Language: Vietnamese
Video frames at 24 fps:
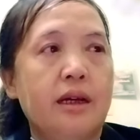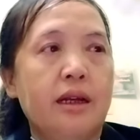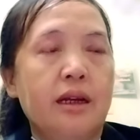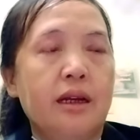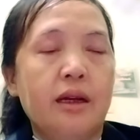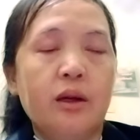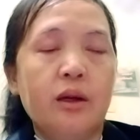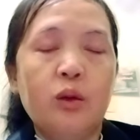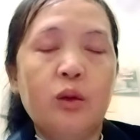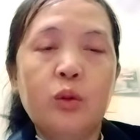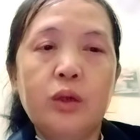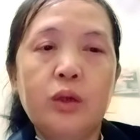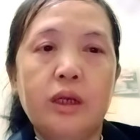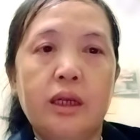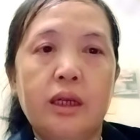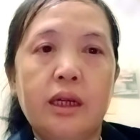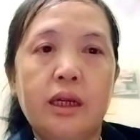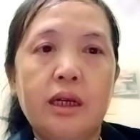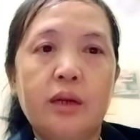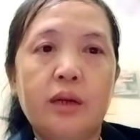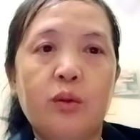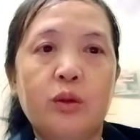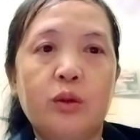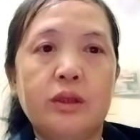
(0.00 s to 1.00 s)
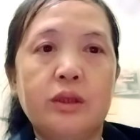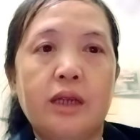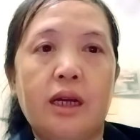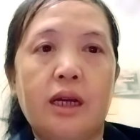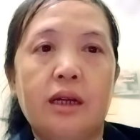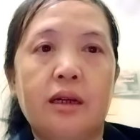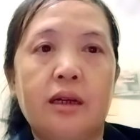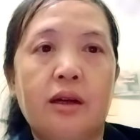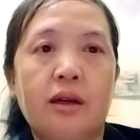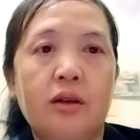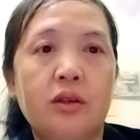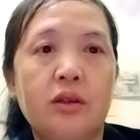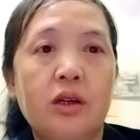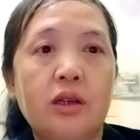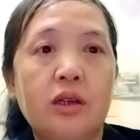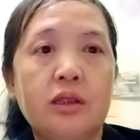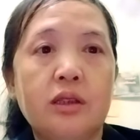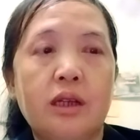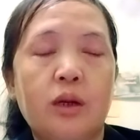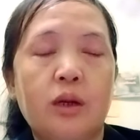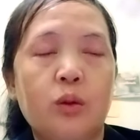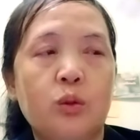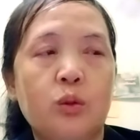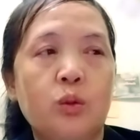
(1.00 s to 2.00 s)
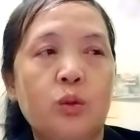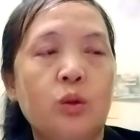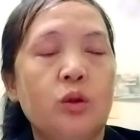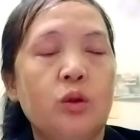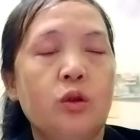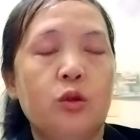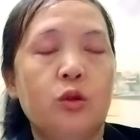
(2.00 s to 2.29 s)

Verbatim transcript: lấy lúc gì nữa ở trả lời họ nhớ tàu